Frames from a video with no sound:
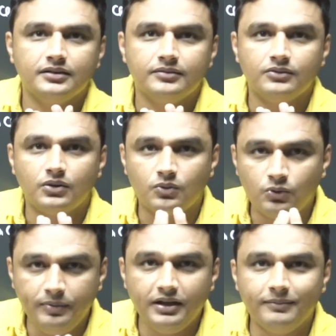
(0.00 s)
और वो
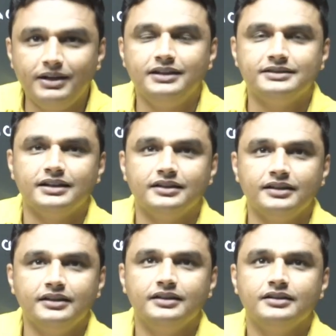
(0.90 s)
भी हमें नहीं जानते
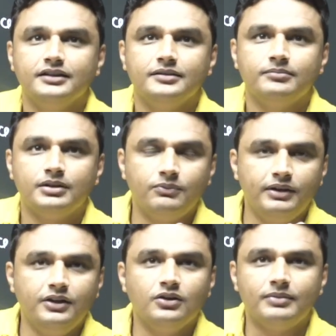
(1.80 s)
बट
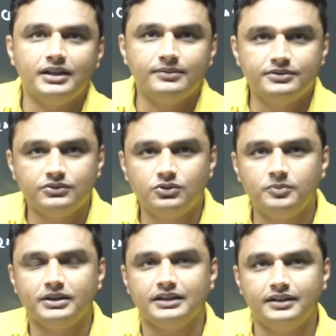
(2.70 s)
वीडियो के माध्यम से जरूर
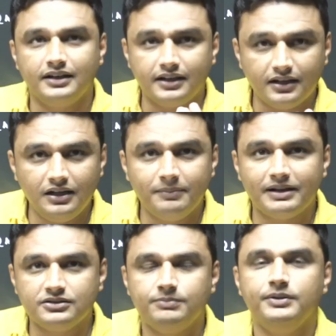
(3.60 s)
बता देना कि अगली बार
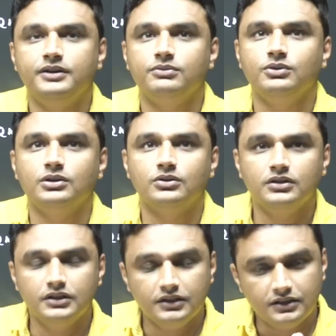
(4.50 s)
जब भी इंटरव्यू लो
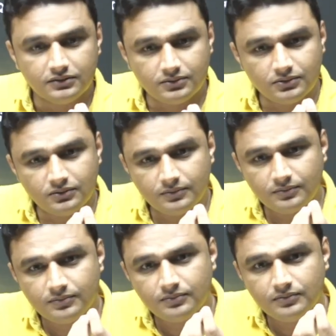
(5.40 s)
तो
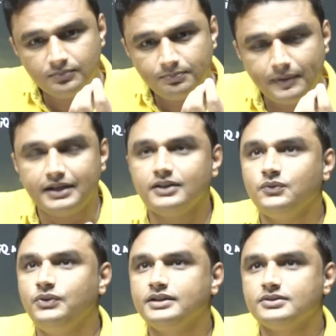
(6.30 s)
पैटर्न
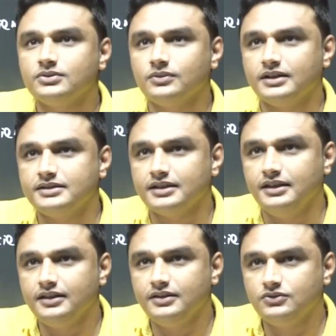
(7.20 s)
फिक्स होना चाहिए
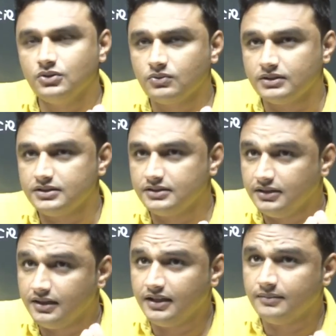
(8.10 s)
कि जो क्वेश्चन
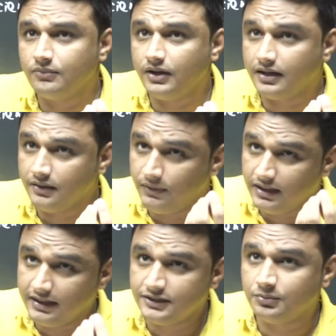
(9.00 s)
जितने नंबर की
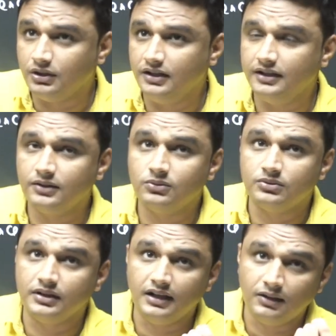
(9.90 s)
वेटेज बोली गई है
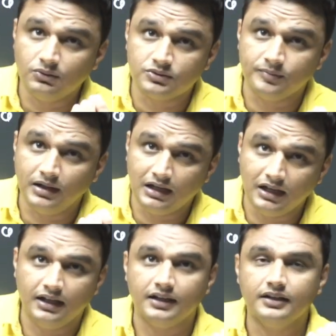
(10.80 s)
उतने उसमें ले
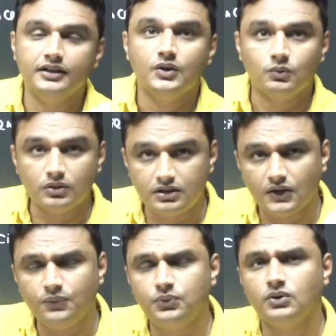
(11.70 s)
वो
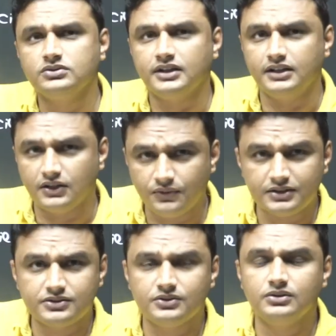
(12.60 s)
टफ हो चाहे
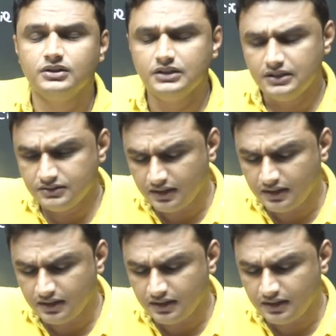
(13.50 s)
टफेस्ट हो चाहे